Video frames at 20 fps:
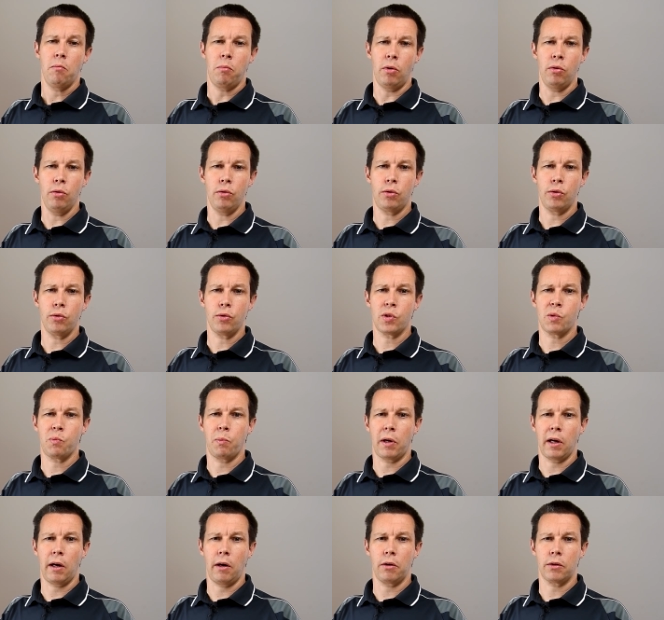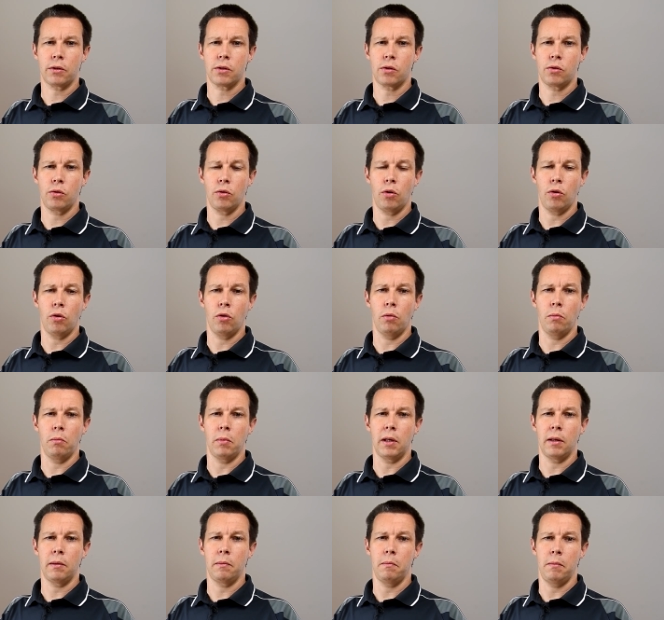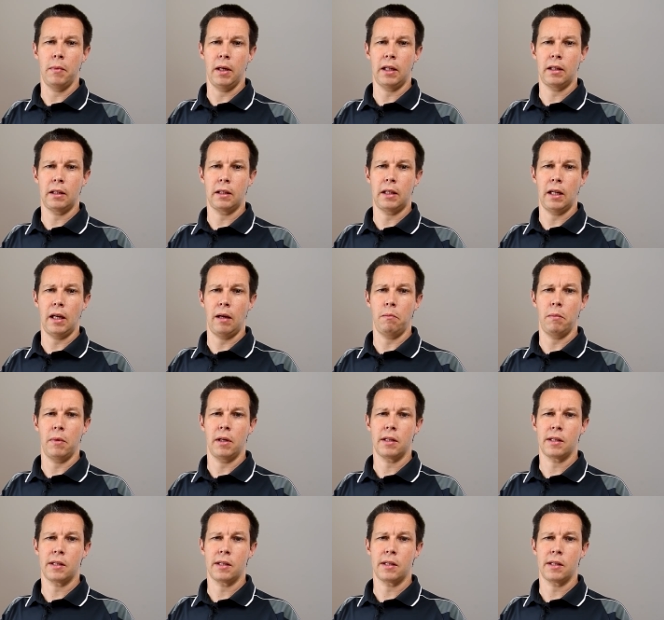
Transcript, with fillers: Bluetooth brauchst du, um mit dem